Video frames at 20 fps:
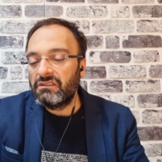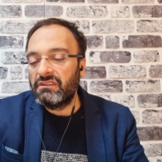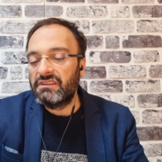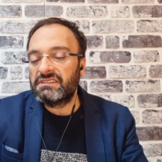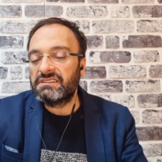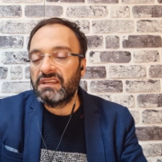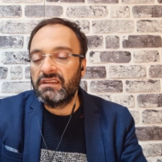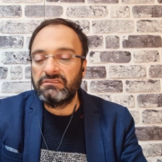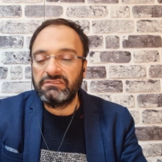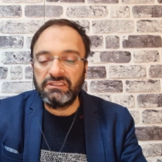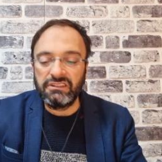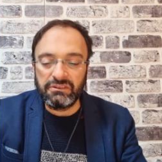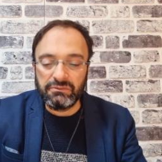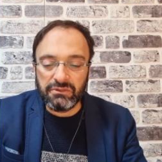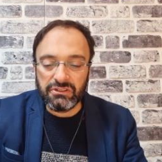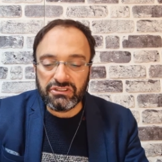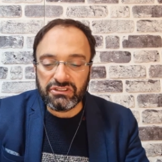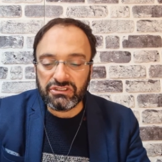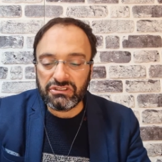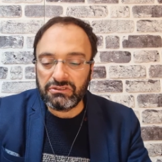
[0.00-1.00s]
ve
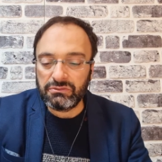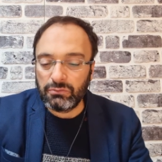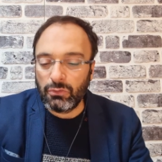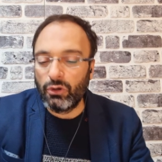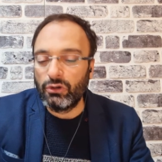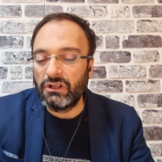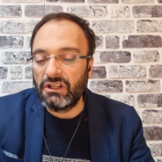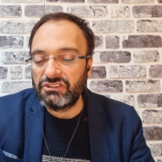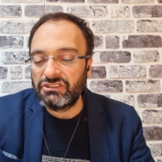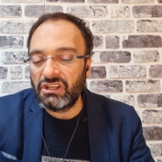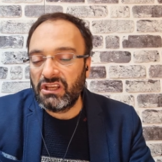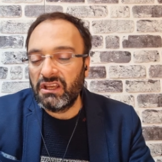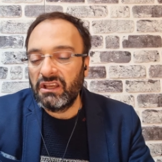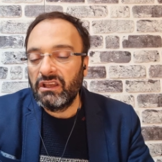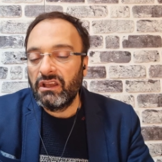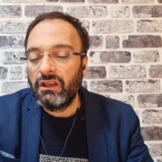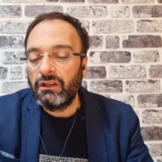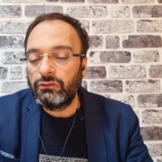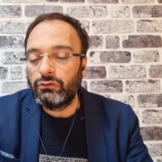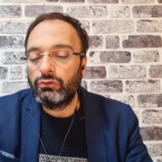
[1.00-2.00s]
sevdirmiş, böylece
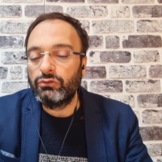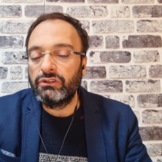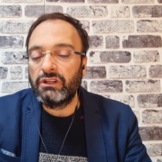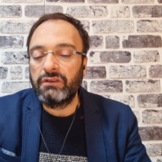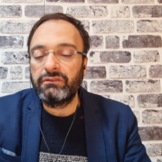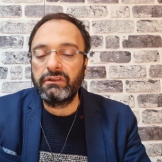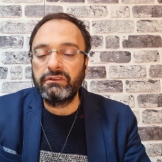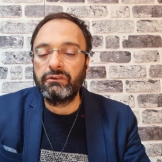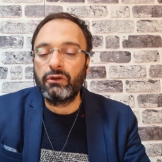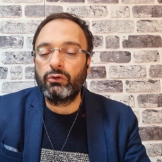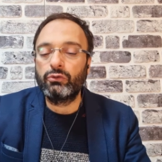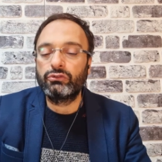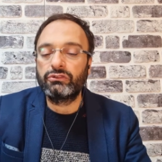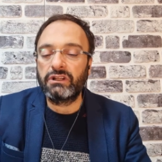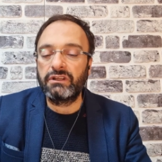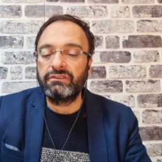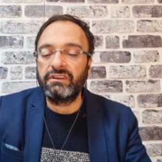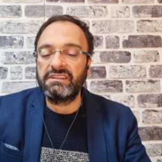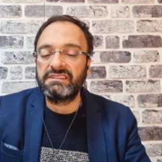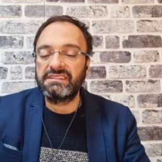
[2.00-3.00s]
dünyevi ve
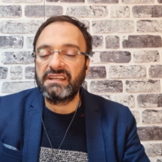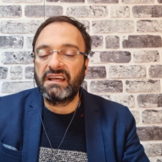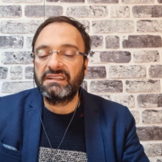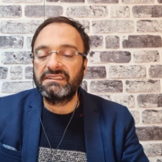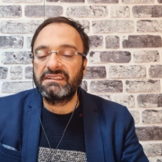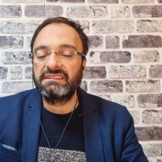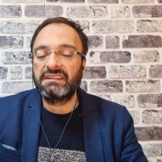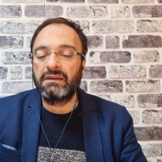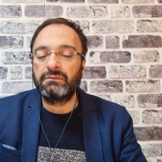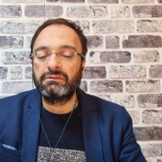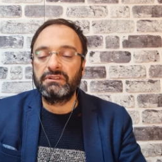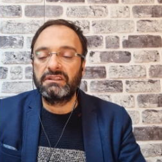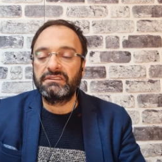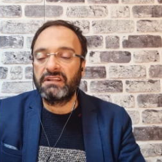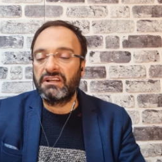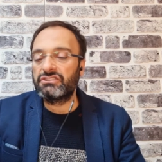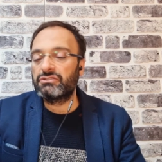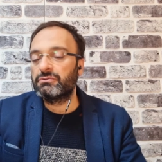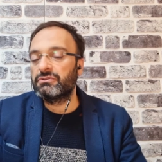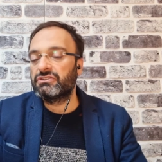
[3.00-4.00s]
uhrevi saadet
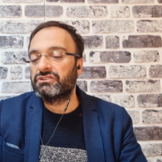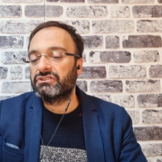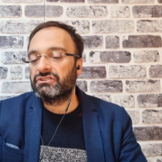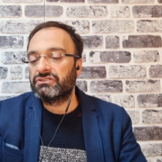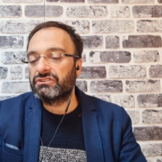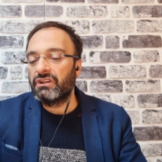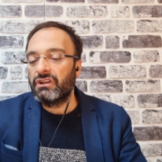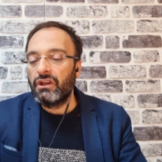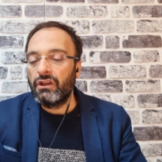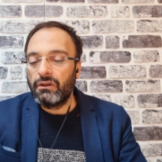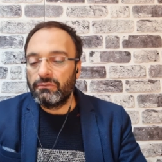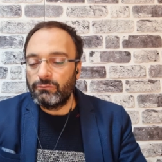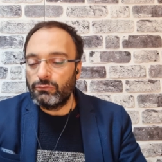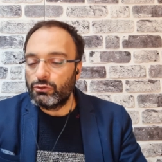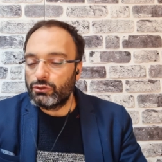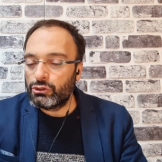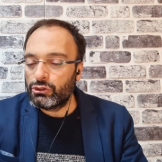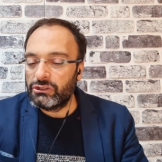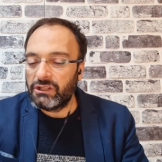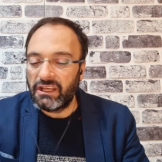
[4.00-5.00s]
kapılarını açmıştır.
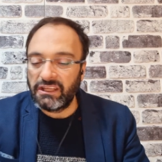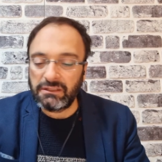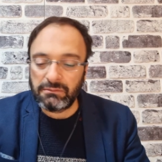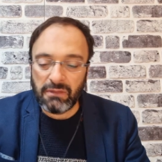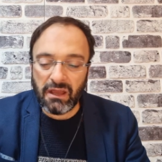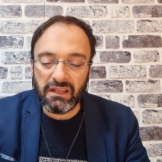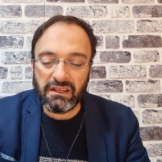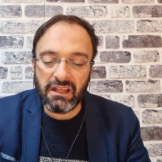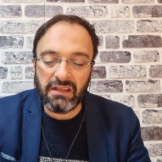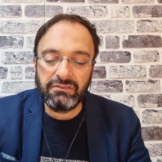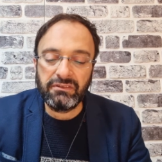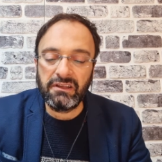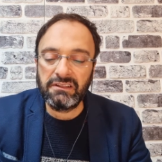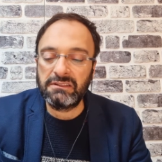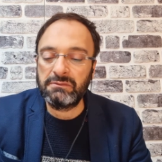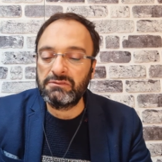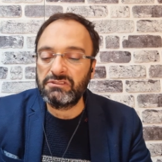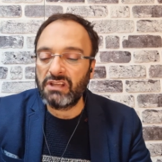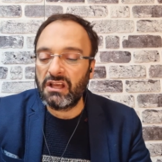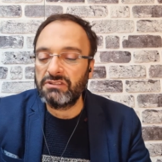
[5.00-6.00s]
Mürşid Ekmel
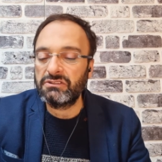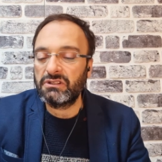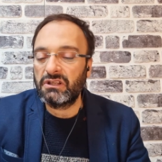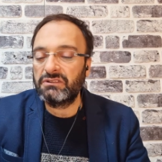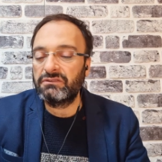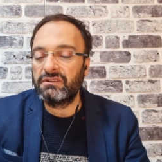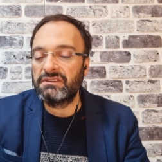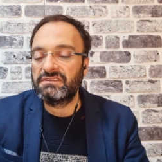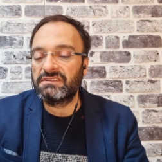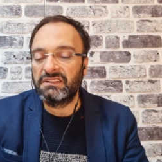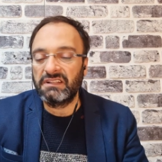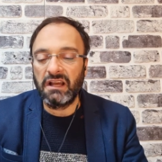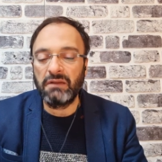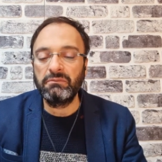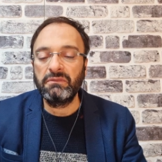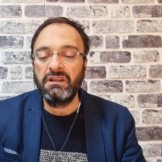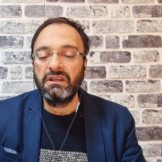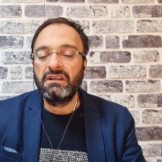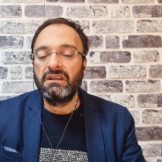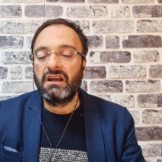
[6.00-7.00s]
Efendimiz Aleyhisselatü
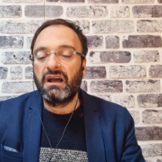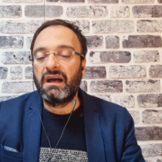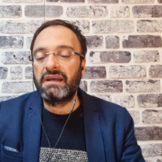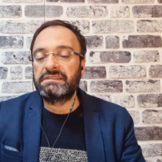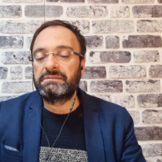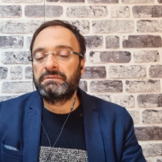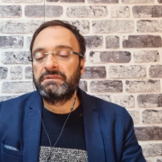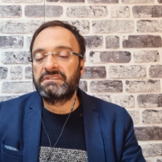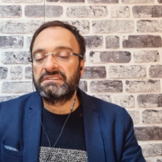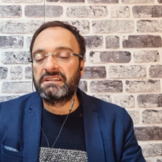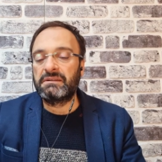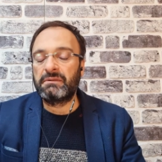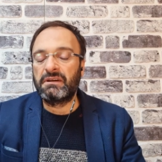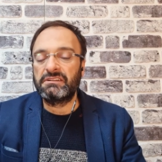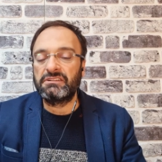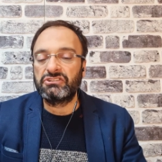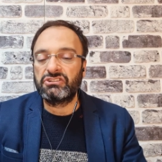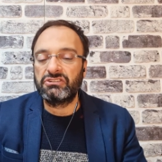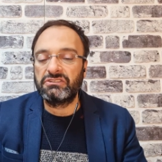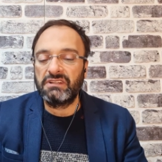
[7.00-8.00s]
Vesselam az bir
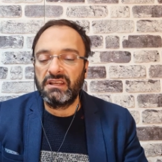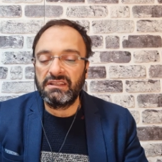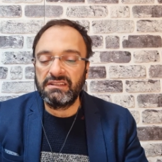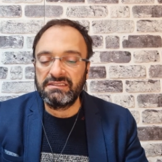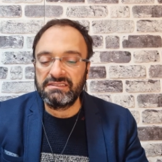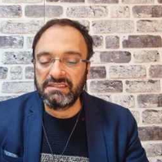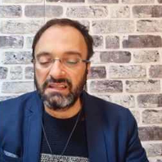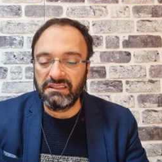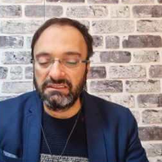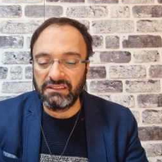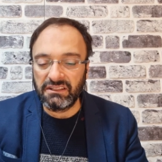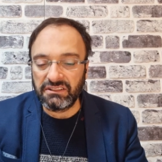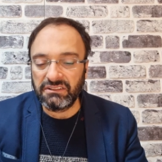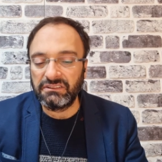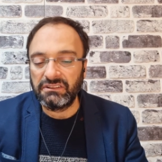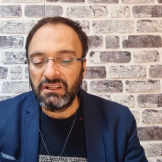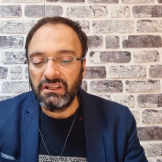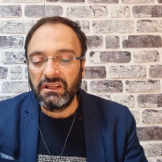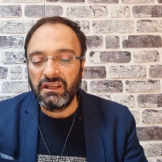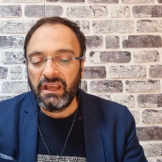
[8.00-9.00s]
zaman içinde
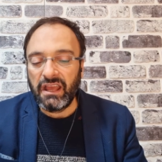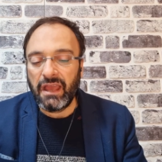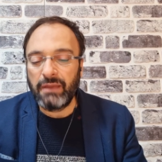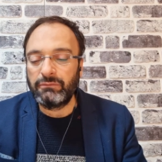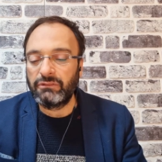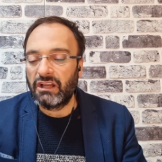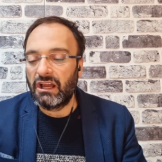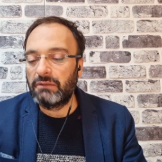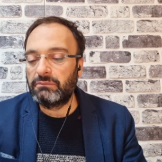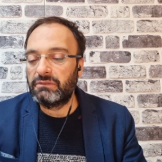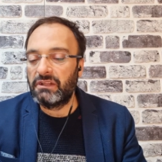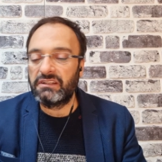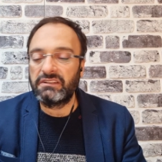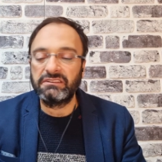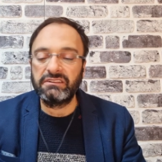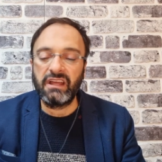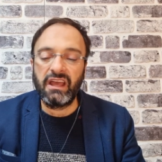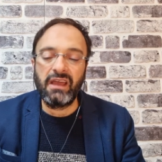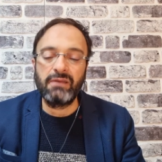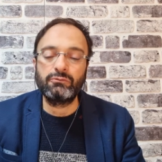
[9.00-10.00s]
insanların hem
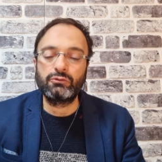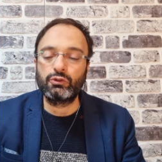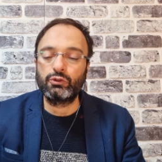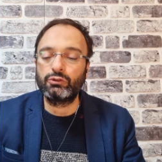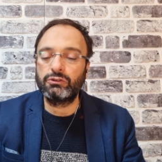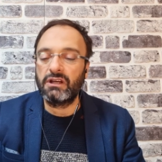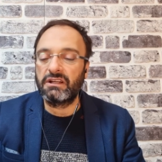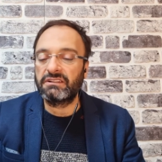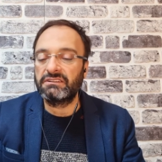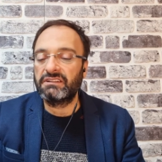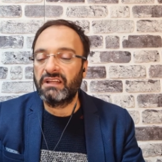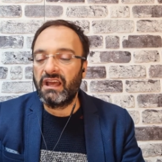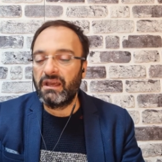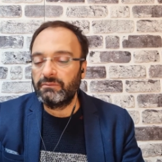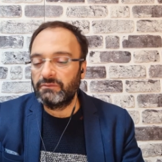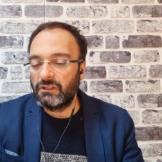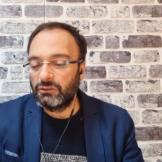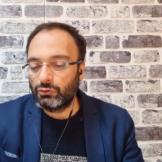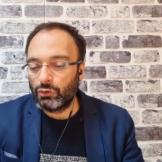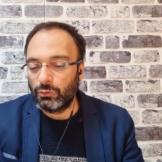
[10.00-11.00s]
kalplerinde hem ruhlarında
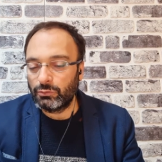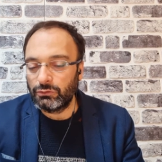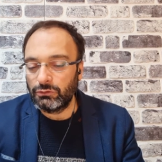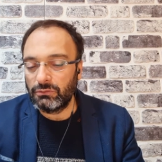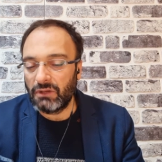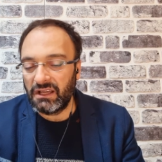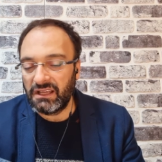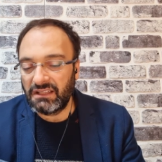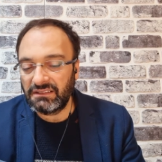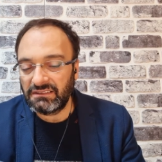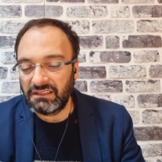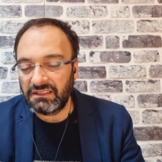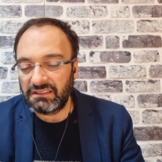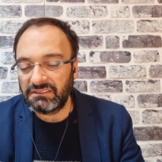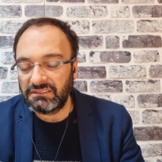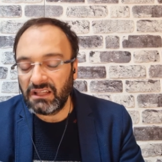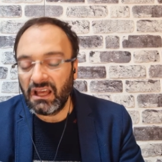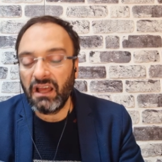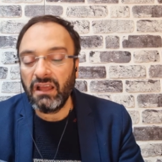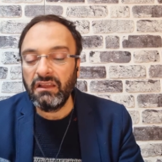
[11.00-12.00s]
hem de toplum
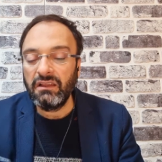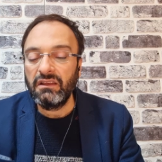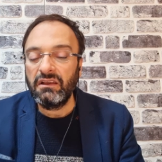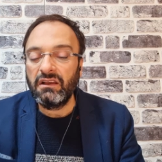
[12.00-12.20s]
hayatlarında